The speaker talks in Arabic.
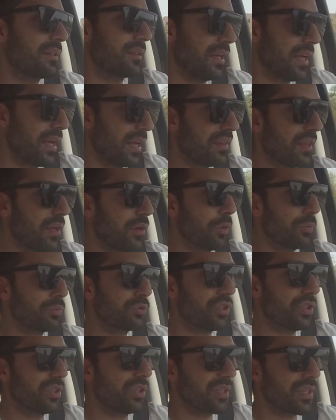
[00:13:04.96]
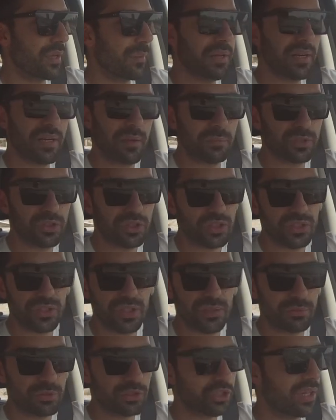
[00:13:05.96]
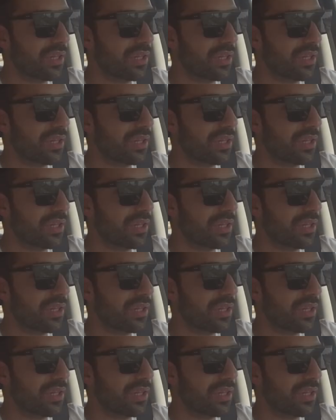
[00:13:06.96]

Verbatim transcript: هيدا الاوبشن كمان مش مش